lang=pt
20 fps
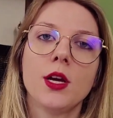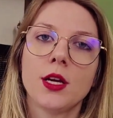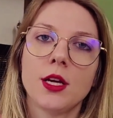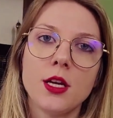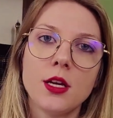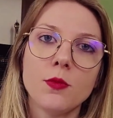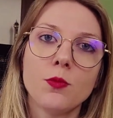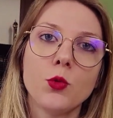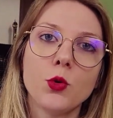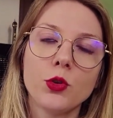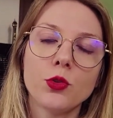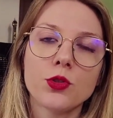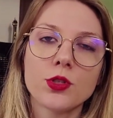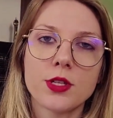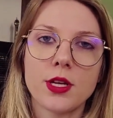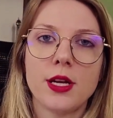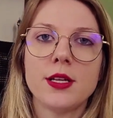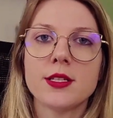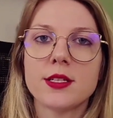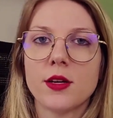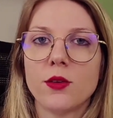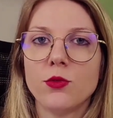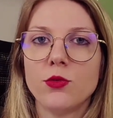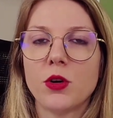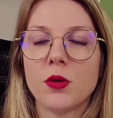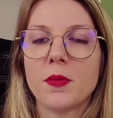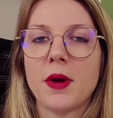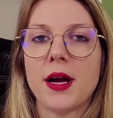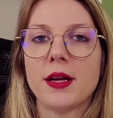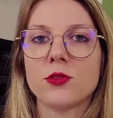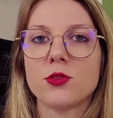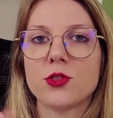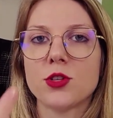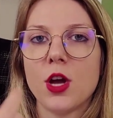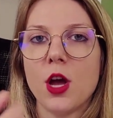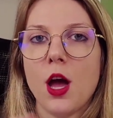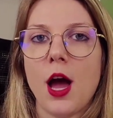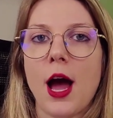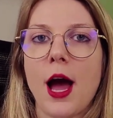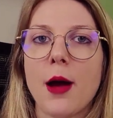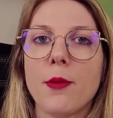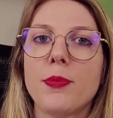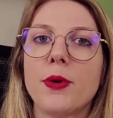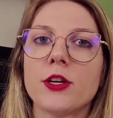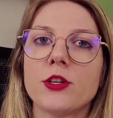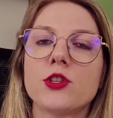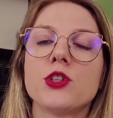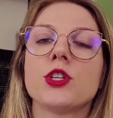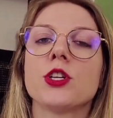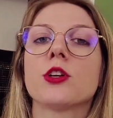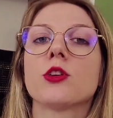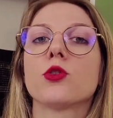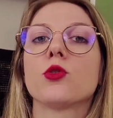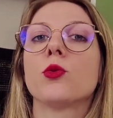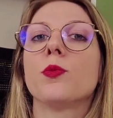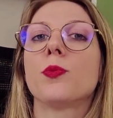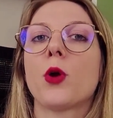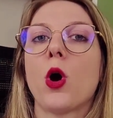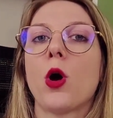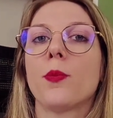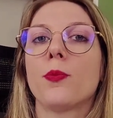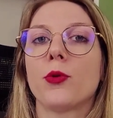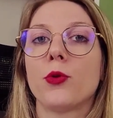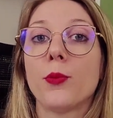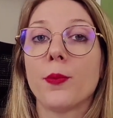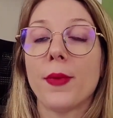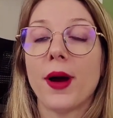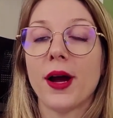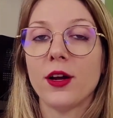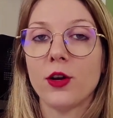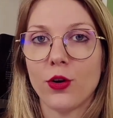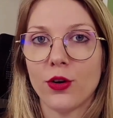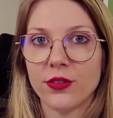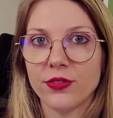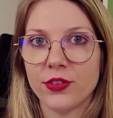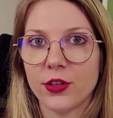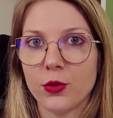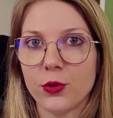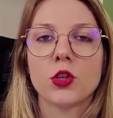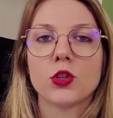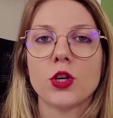e muitos deles são formados a partir do próprio macrófago.